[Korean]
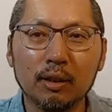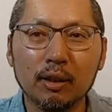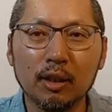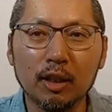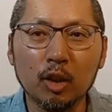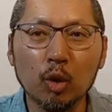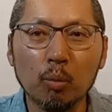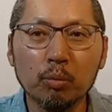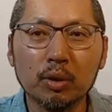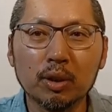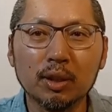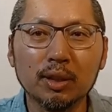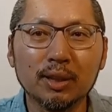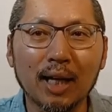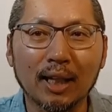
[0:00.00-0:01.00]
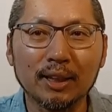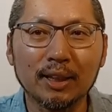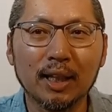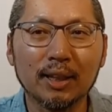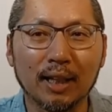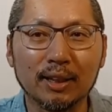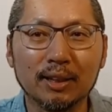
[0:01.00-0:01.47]
이놈들은 자신의
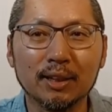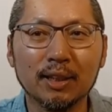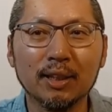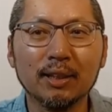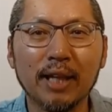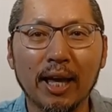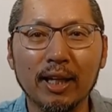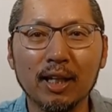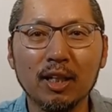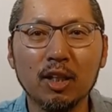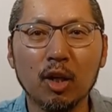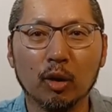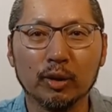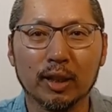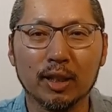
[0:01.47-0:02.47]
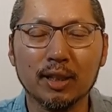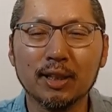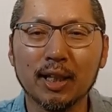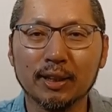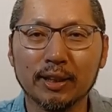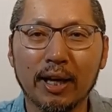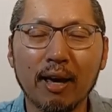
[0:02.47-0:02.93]
닻을 내릴 여자를
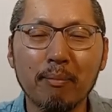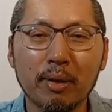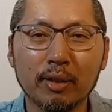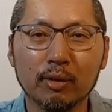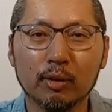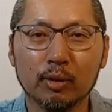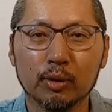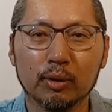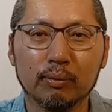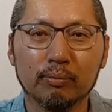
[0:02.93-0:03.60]
찾아 헤매는 거죠.